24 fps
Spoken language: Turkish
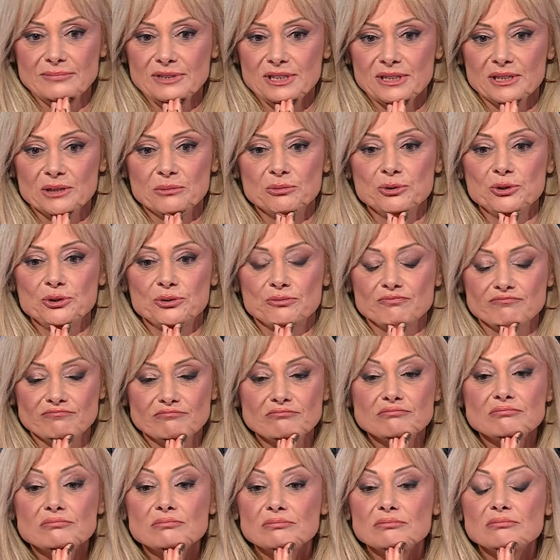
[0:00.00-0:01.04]
İşte buyurun.
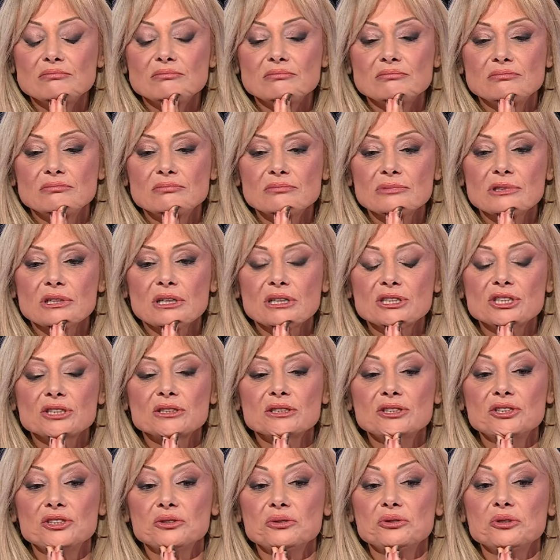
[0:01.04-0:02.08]

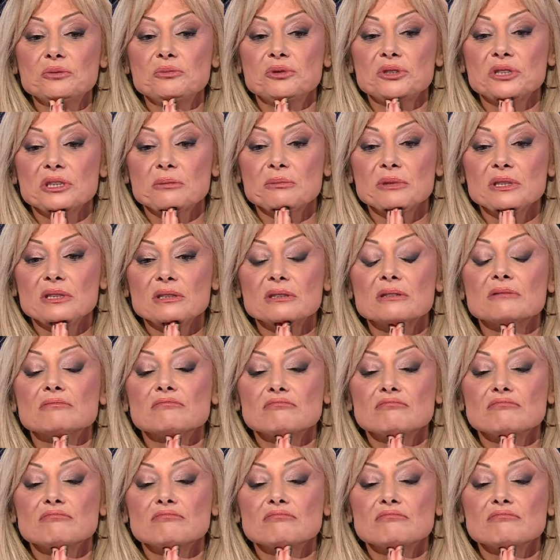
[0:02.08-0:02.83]
Karşına çıkıyormuş demek ki.